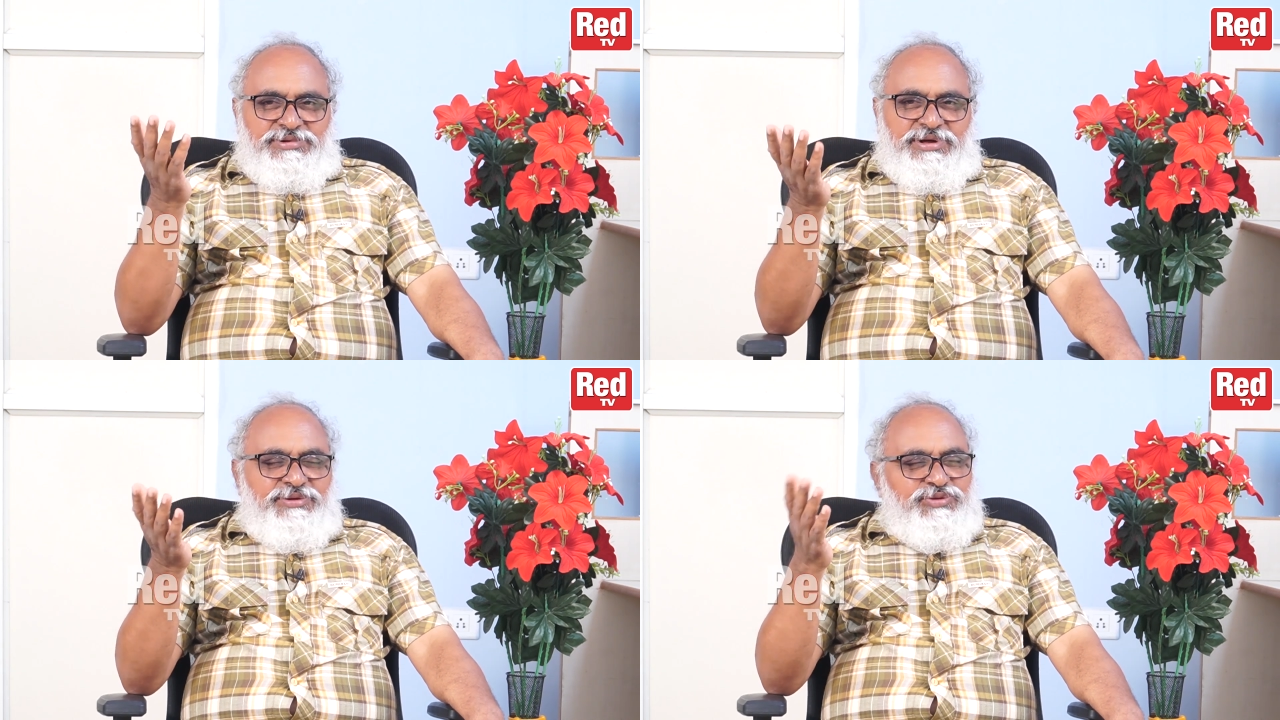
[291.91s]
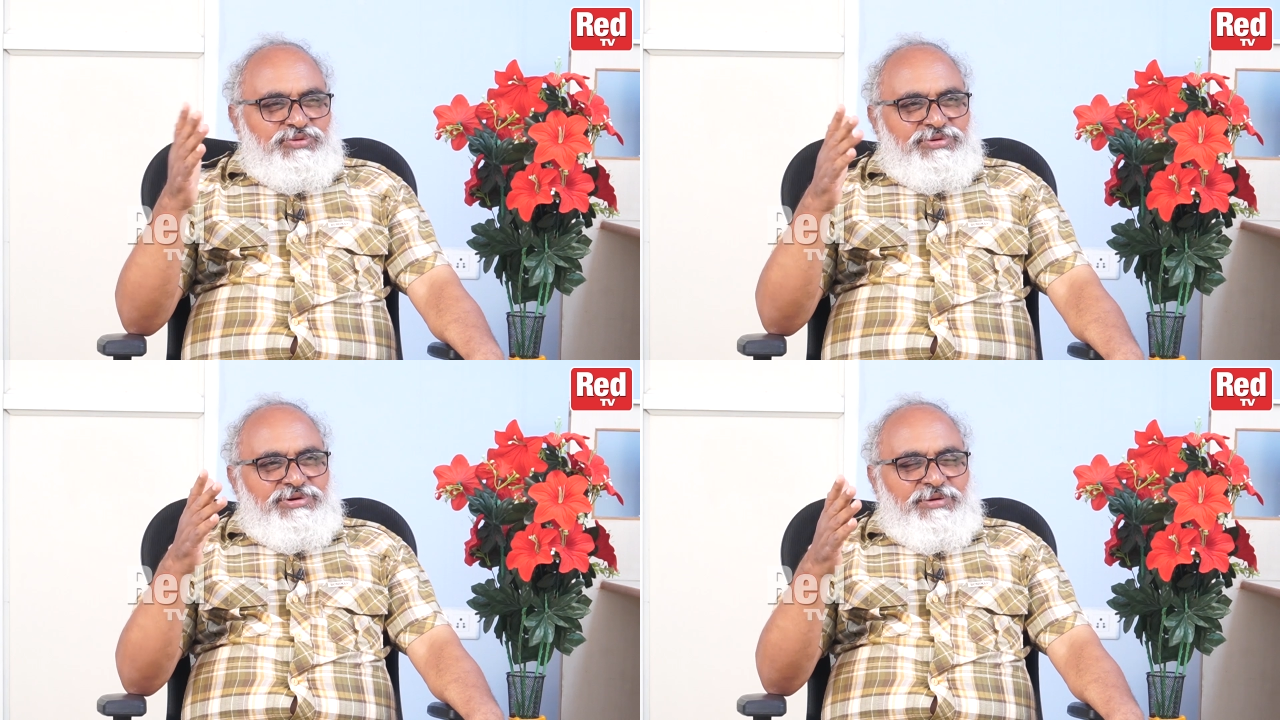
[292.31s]
కలిసి
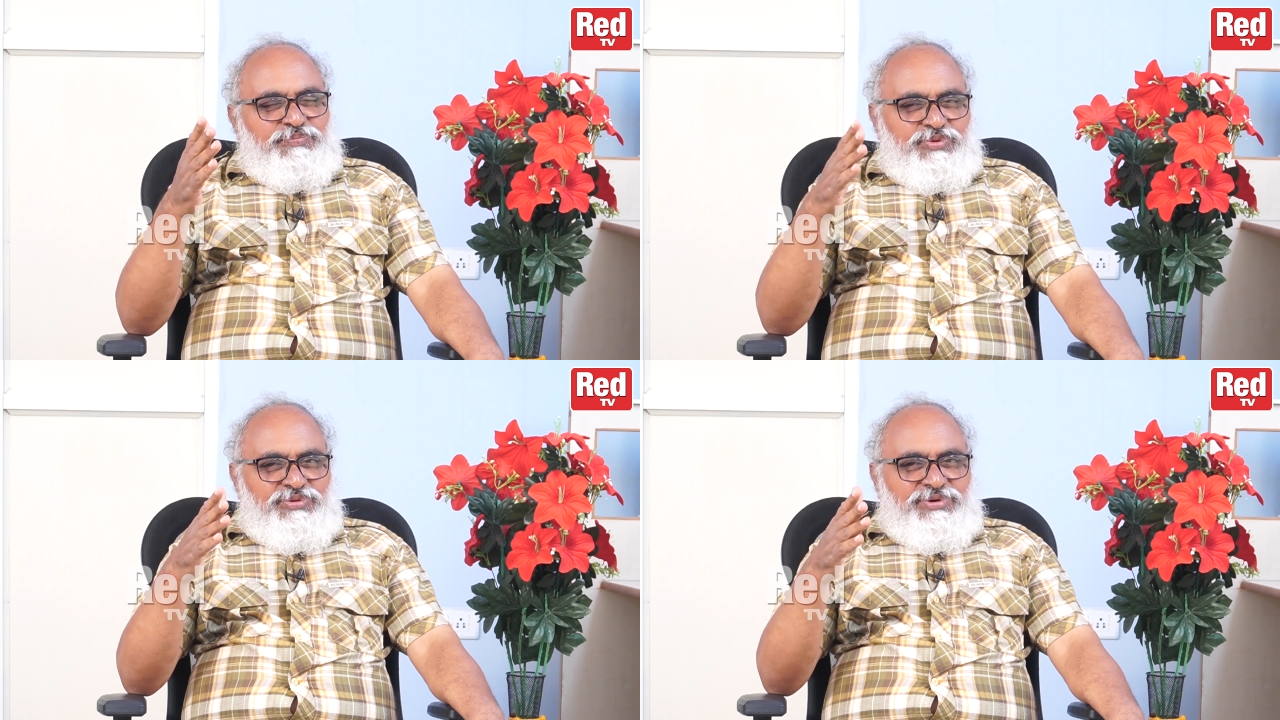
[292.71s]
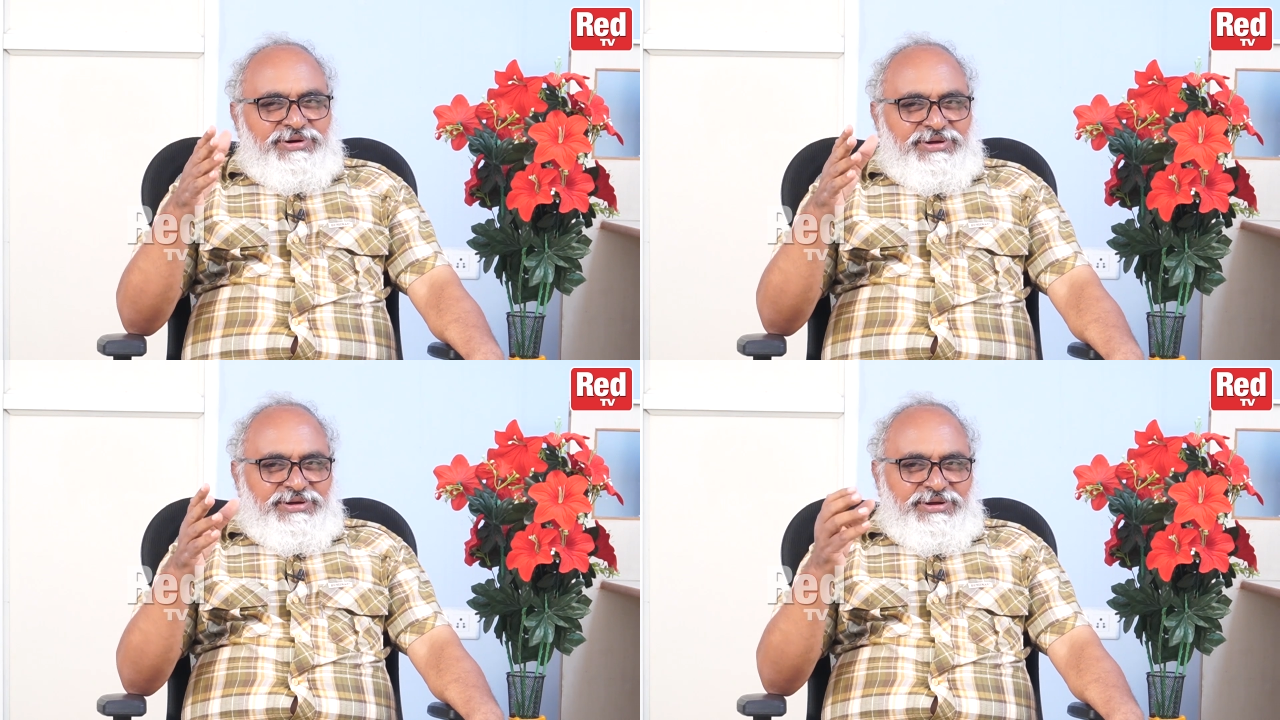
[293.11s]
ఉన్నప్పుడు
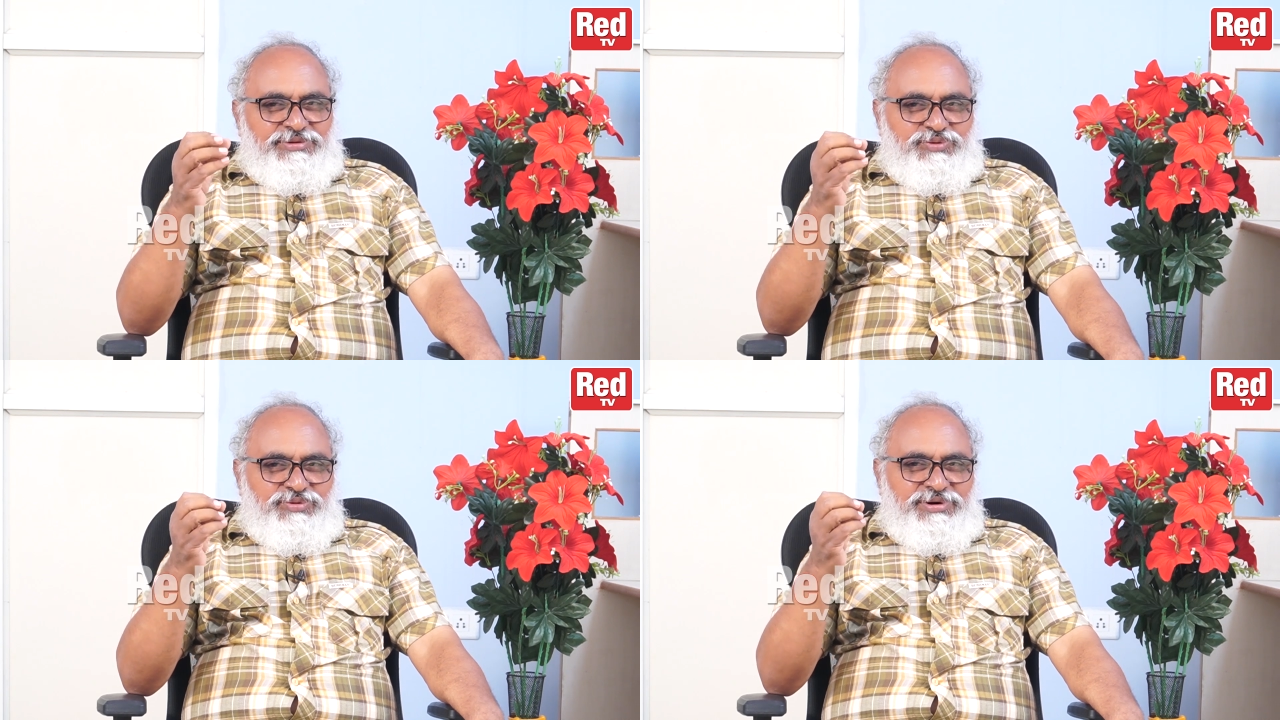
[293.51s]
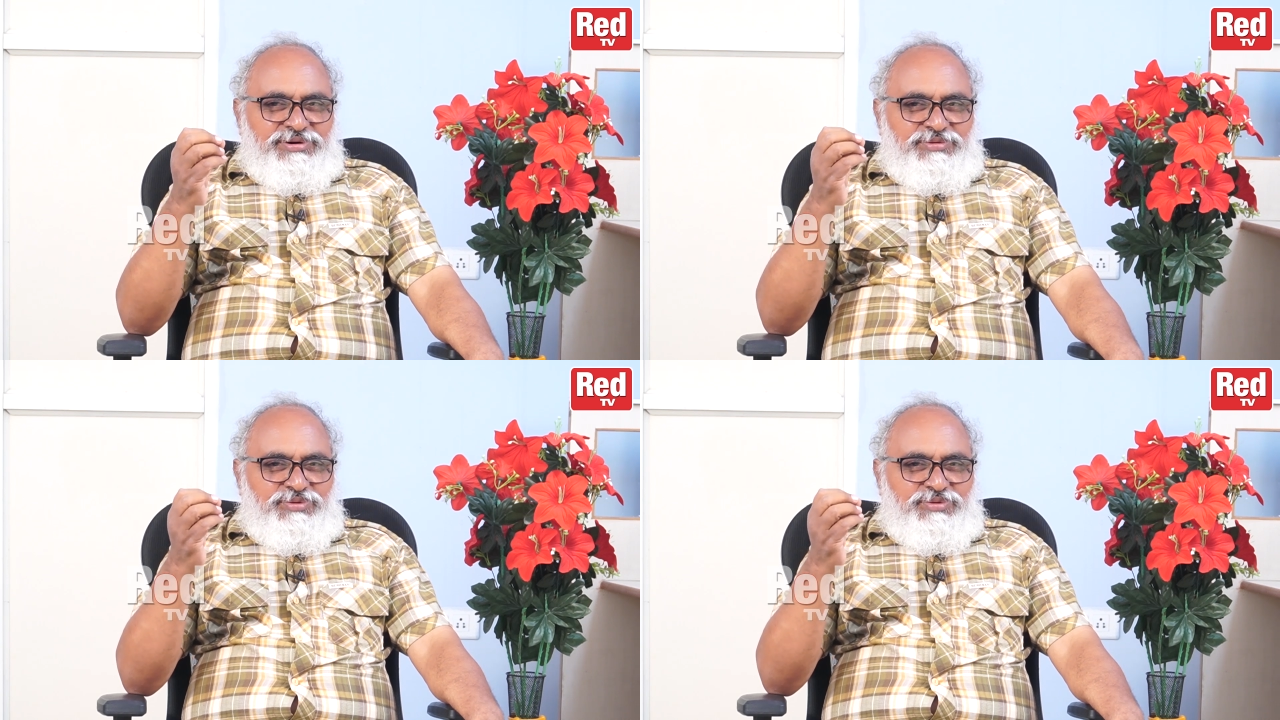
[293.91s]
అంటే కలిసి ఉండటం